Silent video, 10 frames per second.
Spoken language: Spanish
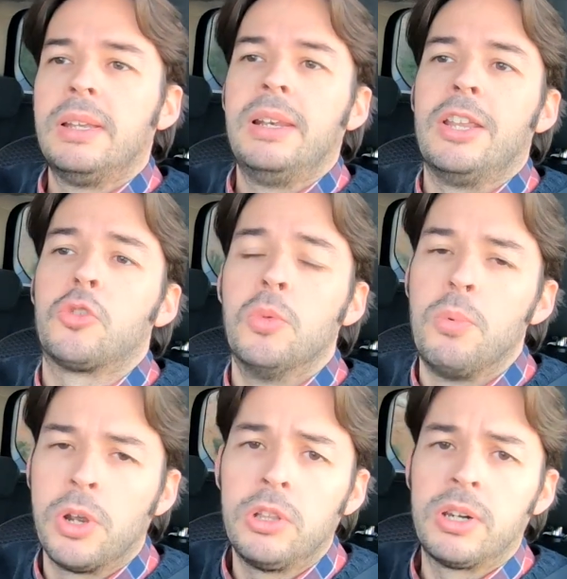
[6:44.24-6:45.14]
le sube un
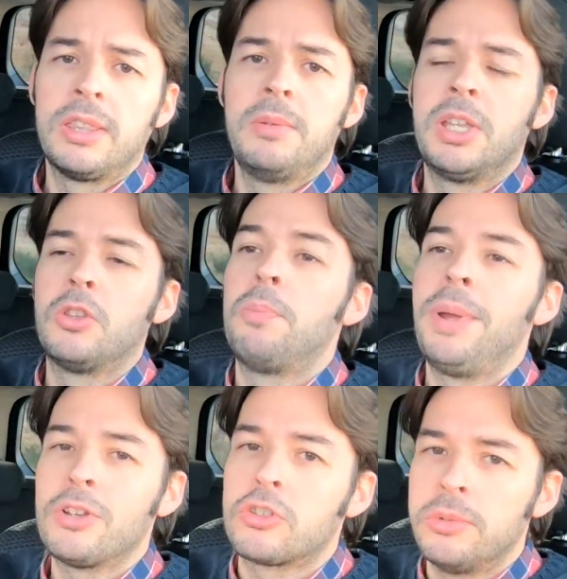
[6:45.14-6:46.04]
poquito el rendimiento,
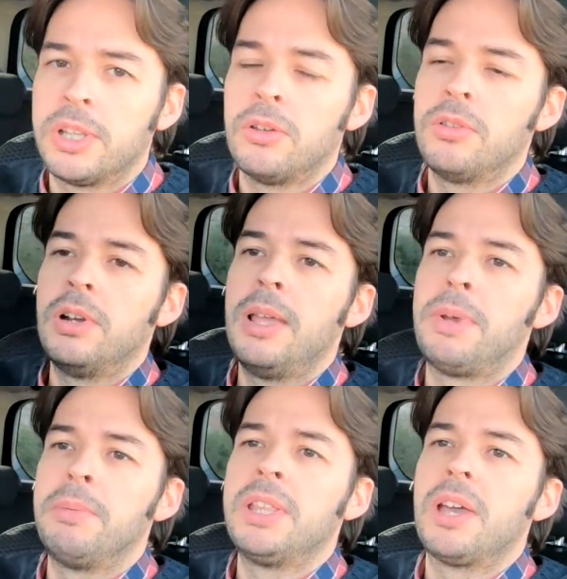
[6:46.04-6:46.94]
pero sobre todo le
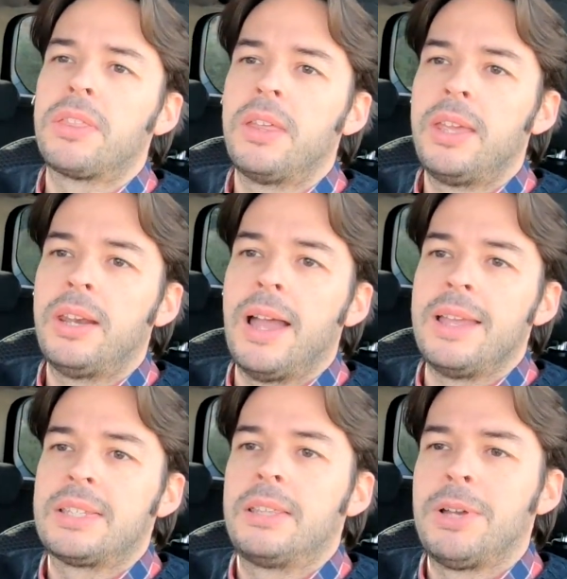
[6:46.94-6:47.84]
permite acceder
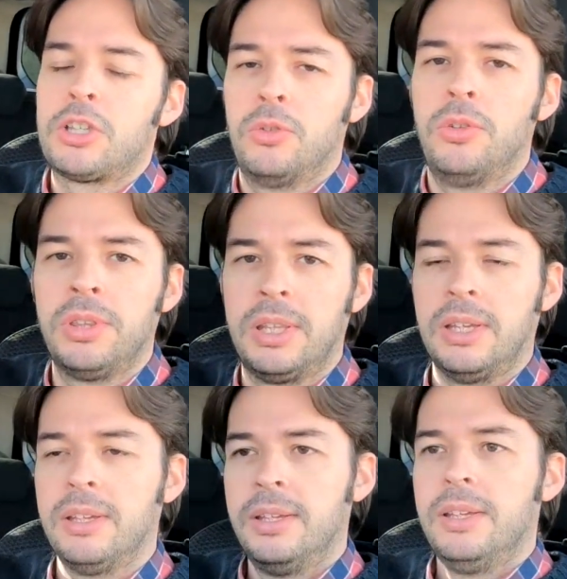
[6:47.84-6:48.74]
a este
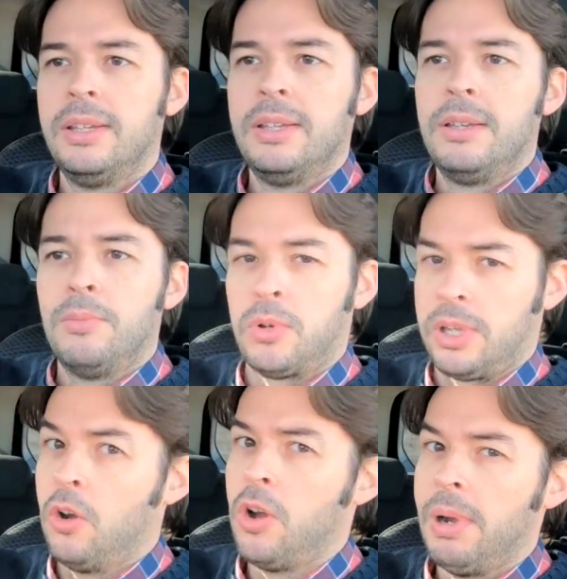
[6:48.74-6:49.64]
mastodonte,
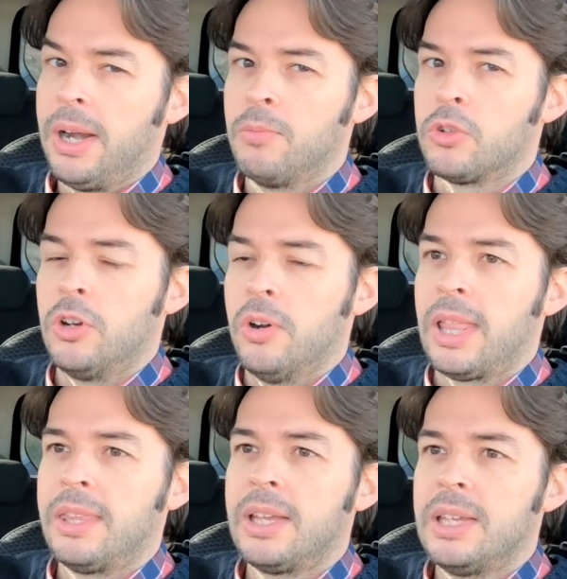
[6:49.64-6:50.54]
porque luego hablaremos de lo
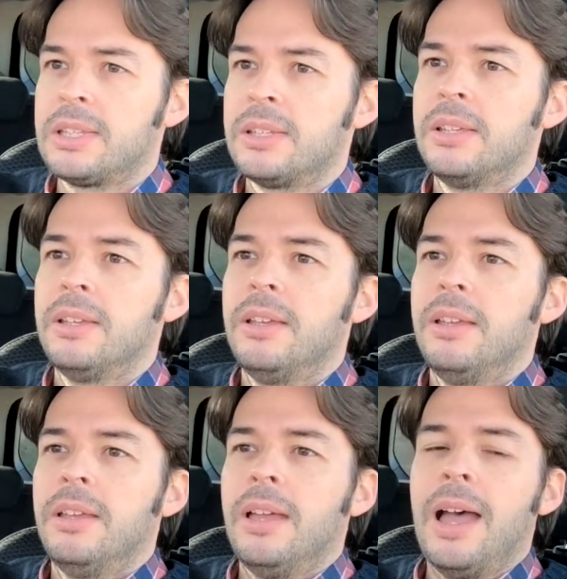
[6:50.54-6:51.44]
grande que es,
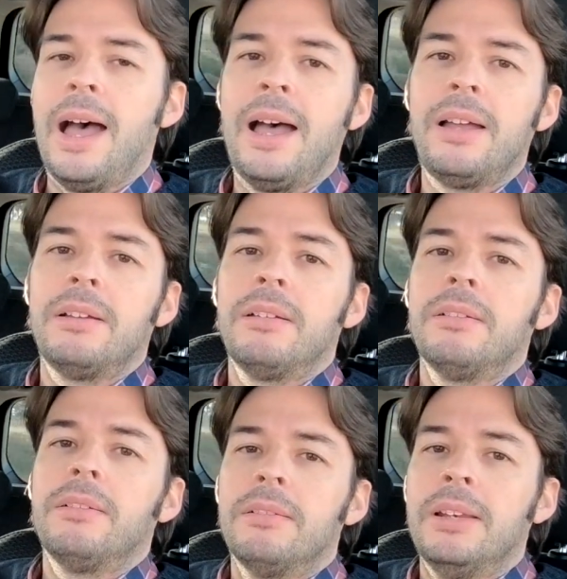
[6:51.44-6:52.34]
a
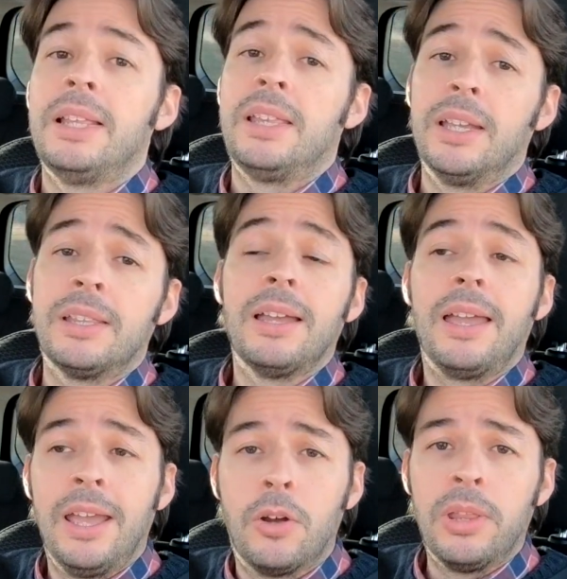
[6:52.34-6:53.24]
la etiqueta
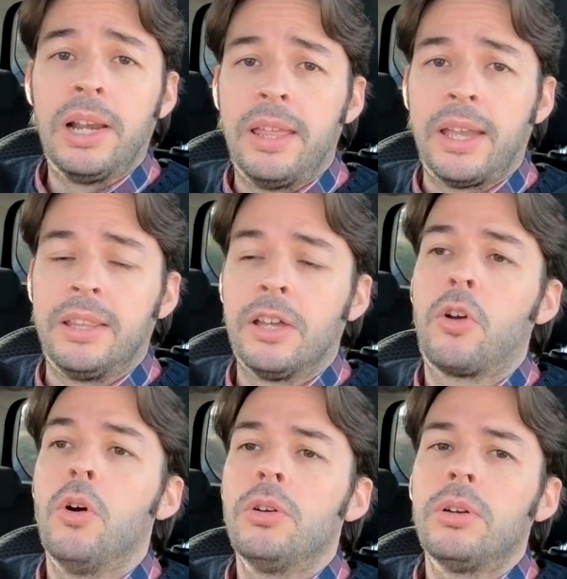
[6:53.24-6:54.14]
eco de la
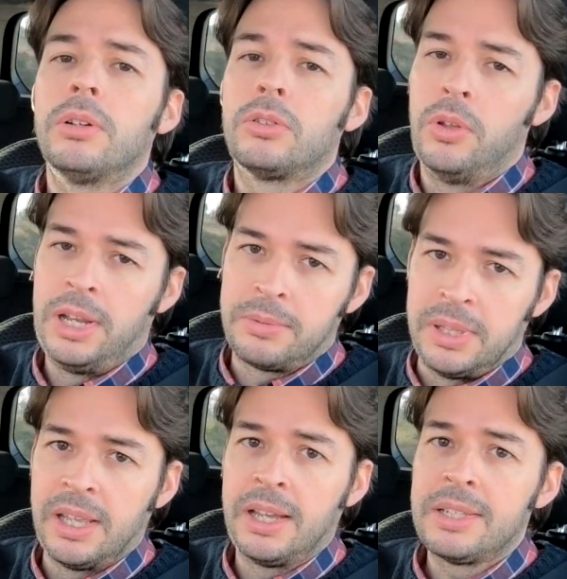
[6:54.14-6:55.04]
DGT con todas las
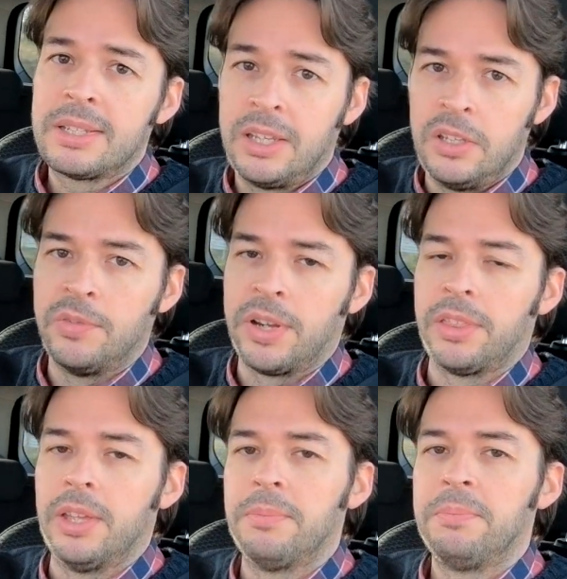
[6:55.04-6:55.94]
ventajas que ella ofrece.